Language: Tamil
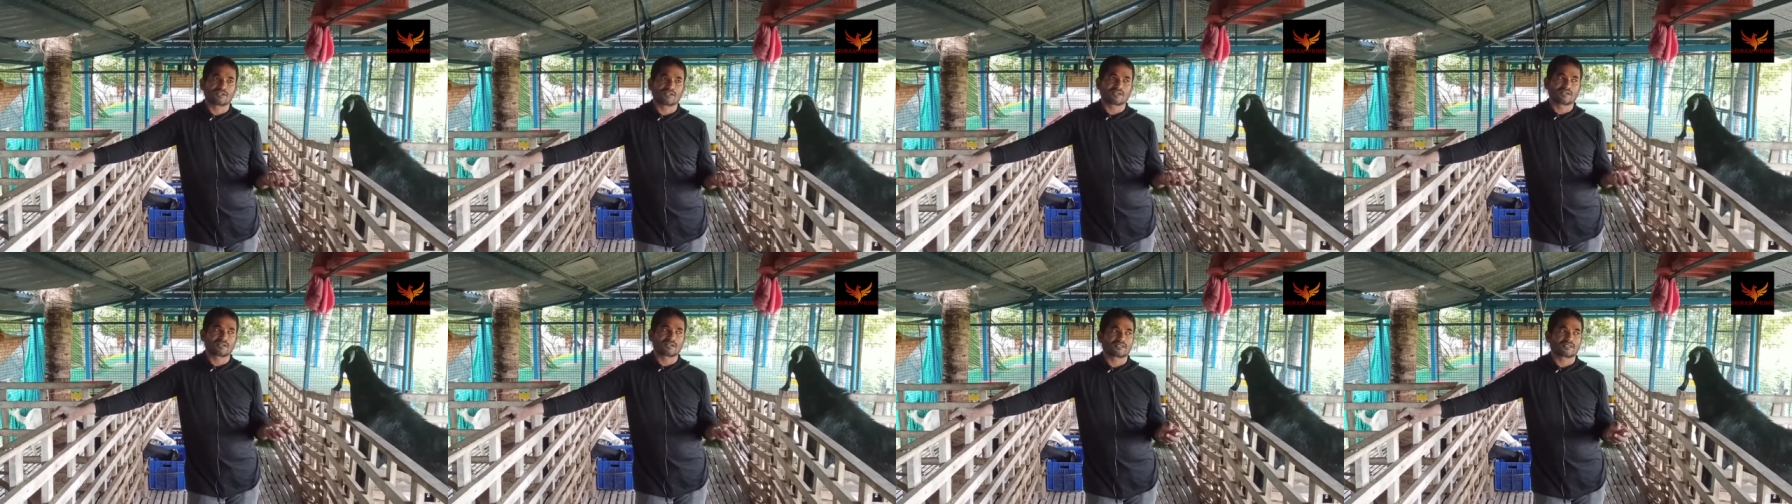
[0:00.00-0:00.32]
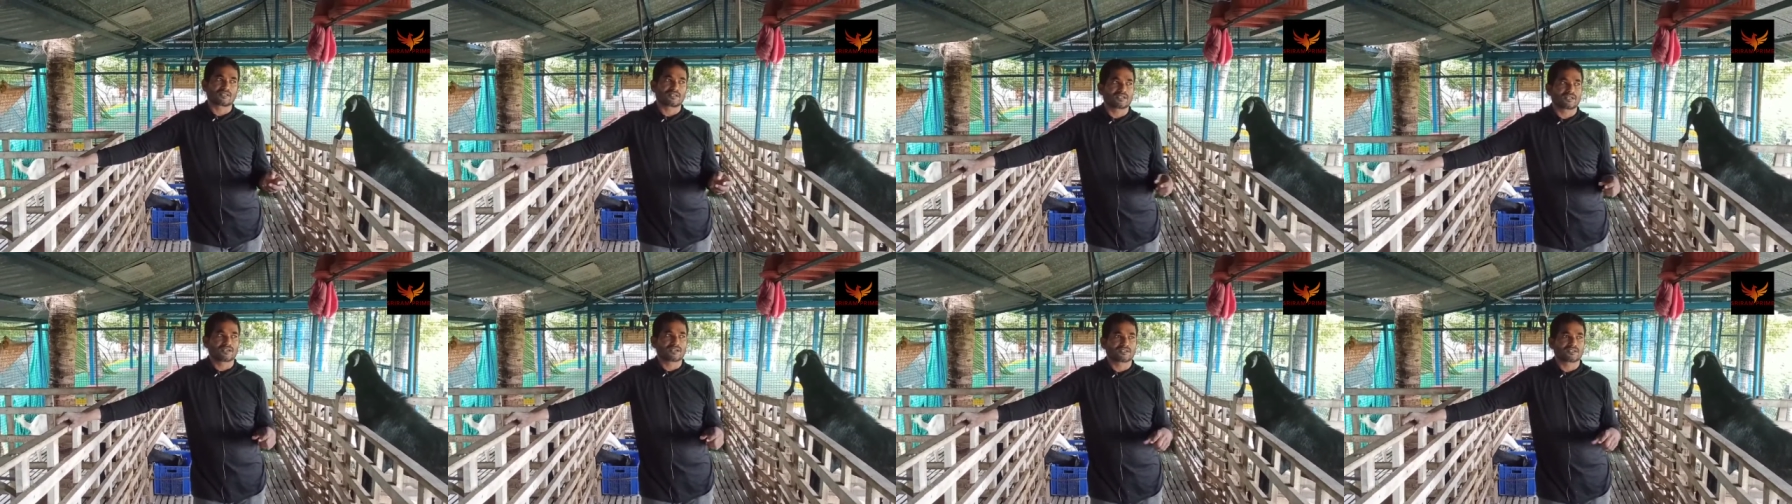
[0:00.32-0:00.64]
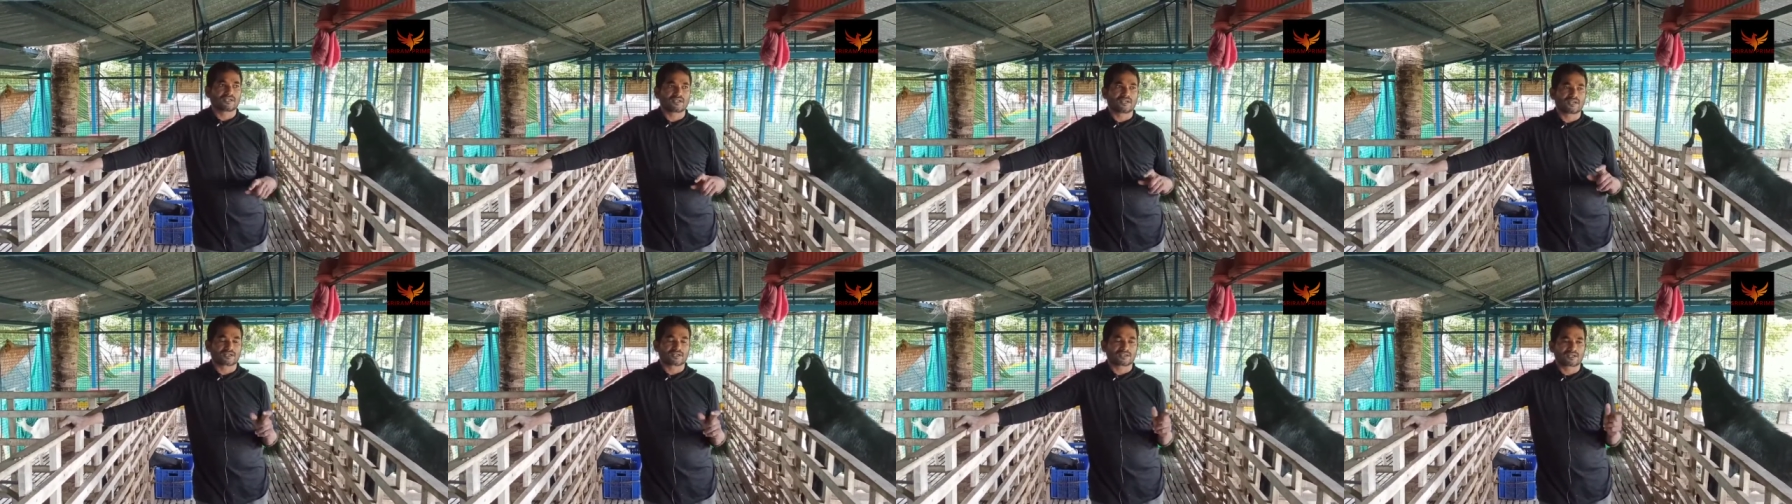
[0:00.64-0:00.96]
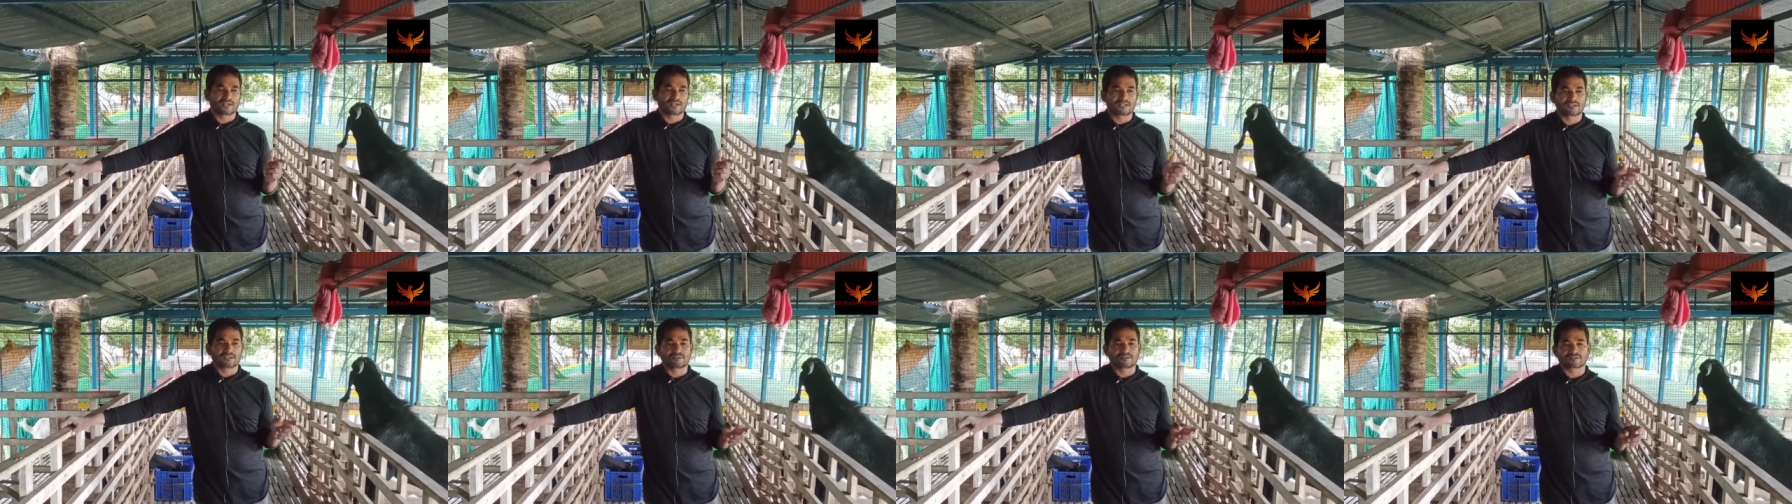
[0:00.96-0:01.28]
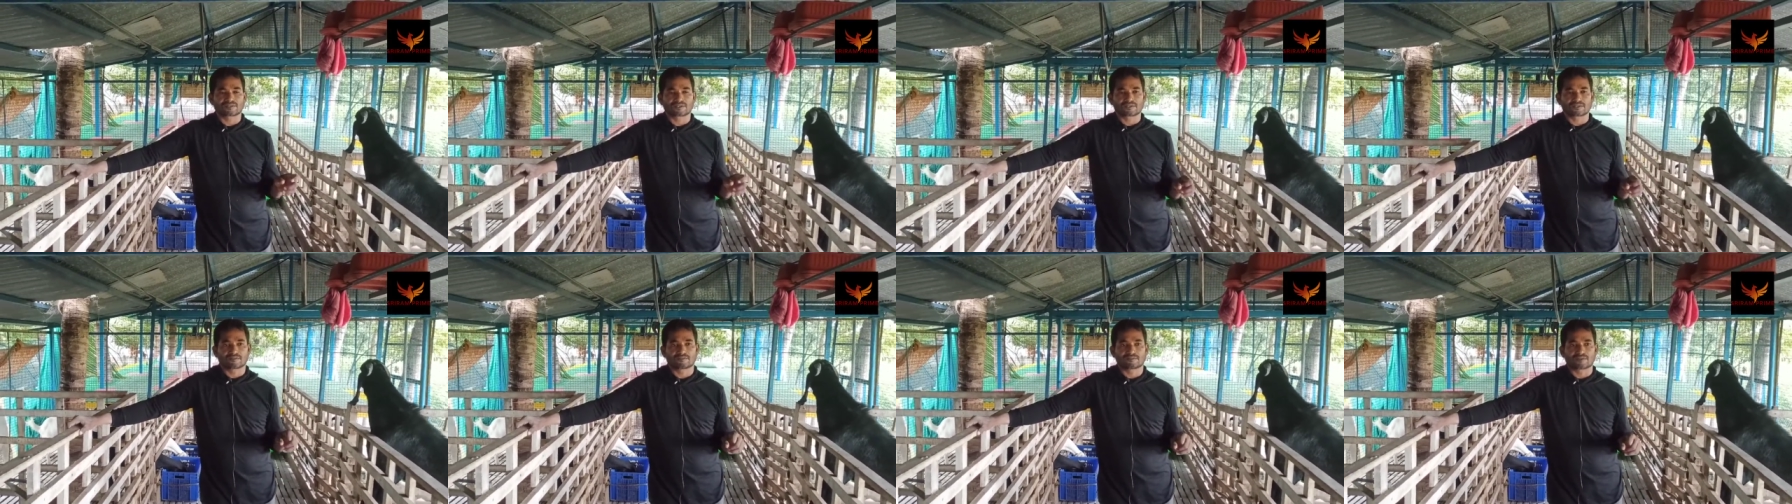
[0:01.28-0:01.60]
ஒன்றரை ஏக்கர் தான் நான்
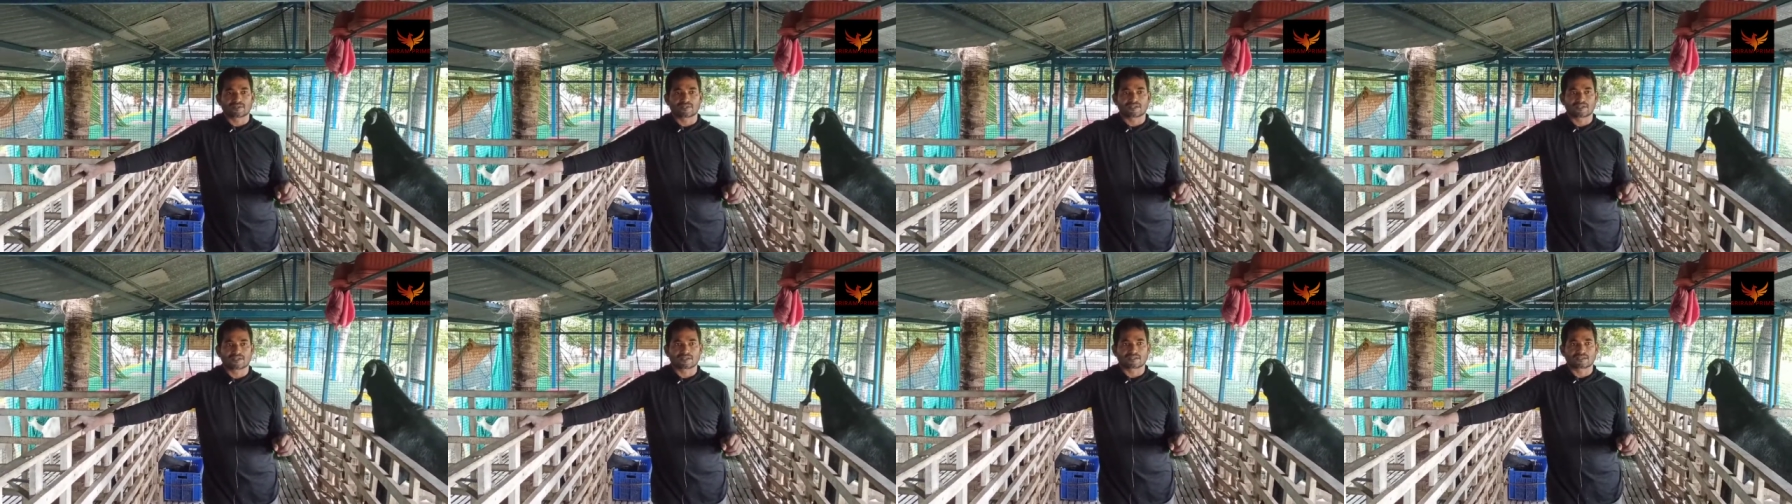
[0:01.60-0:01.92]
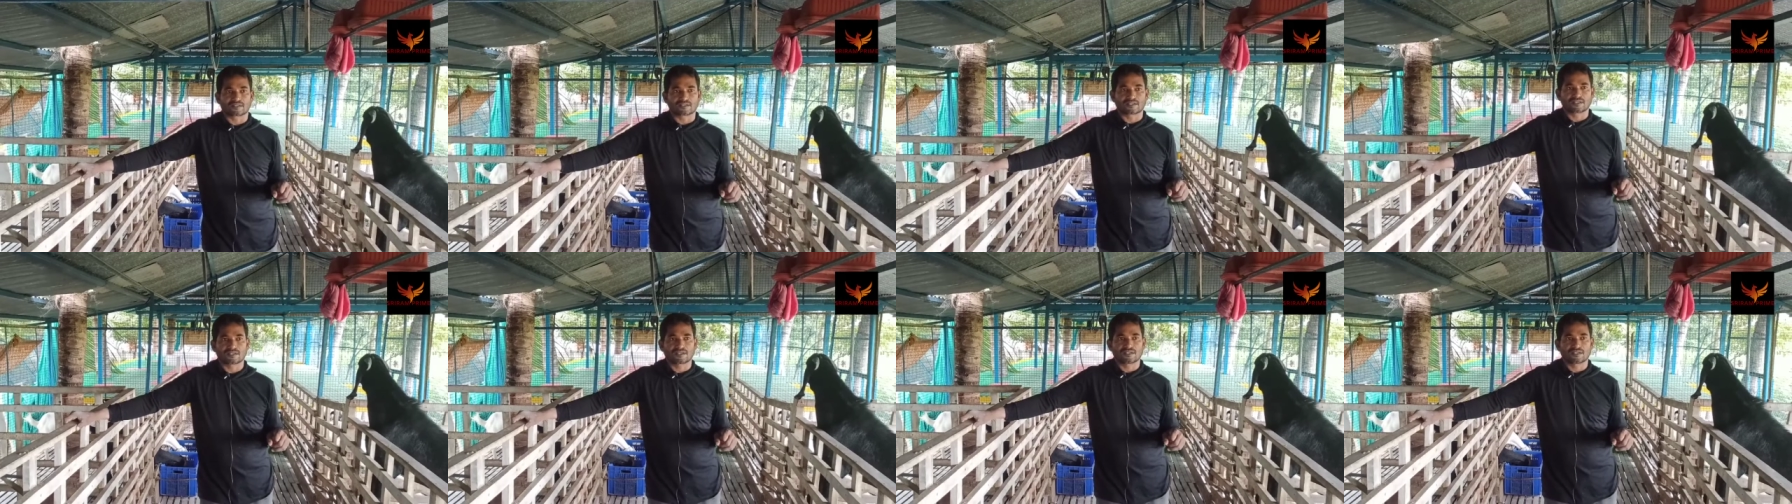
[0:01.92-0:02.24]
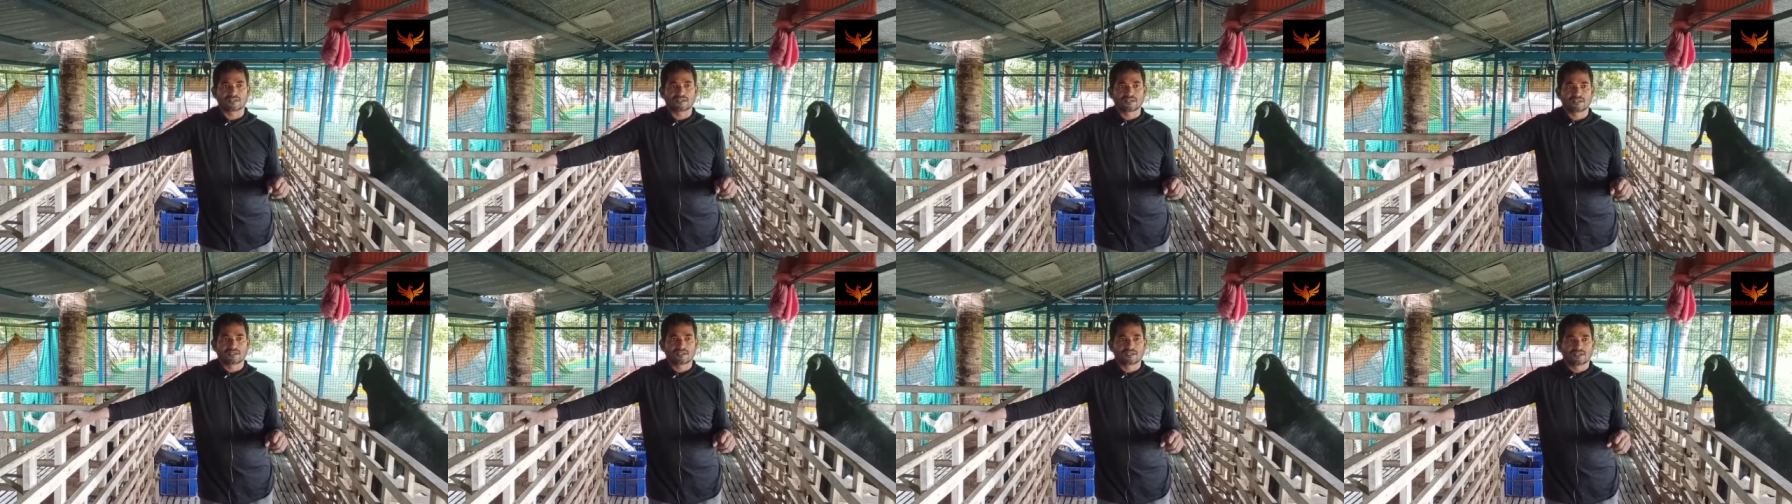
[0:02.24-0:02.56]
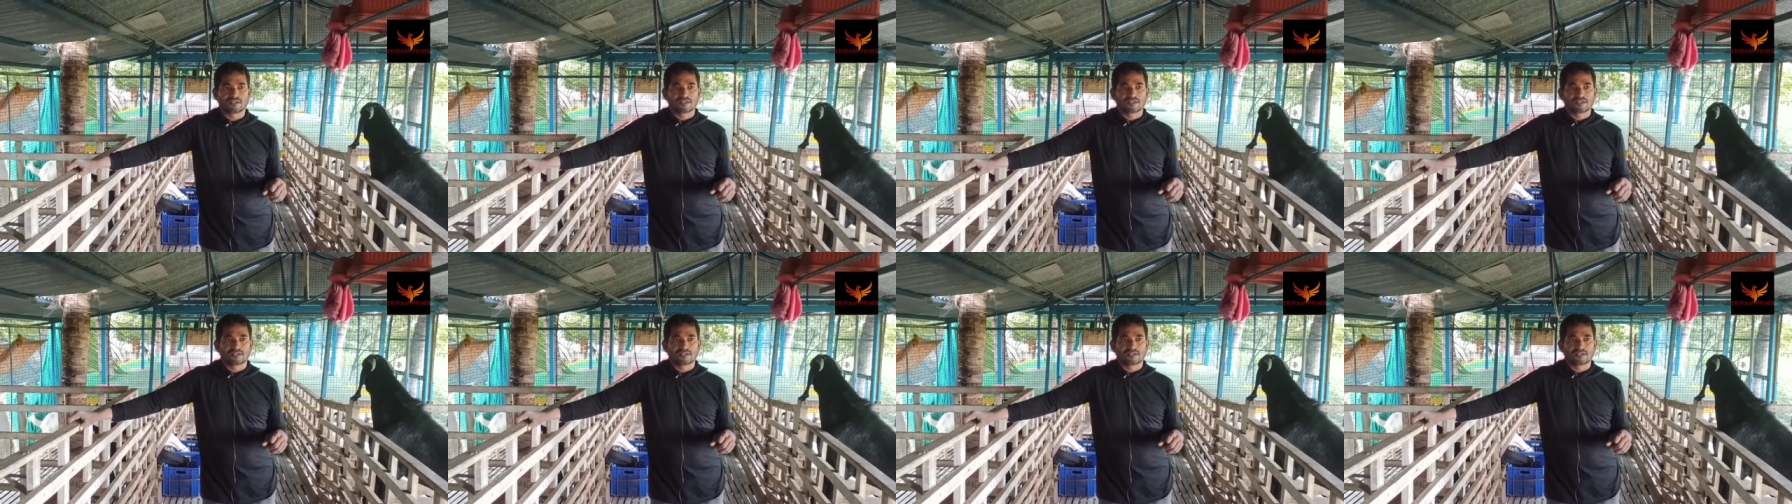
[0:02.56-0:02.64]
ஆர்கானிக் விவசாயம் பண்ணிக்கிட்டு இருந்தேன்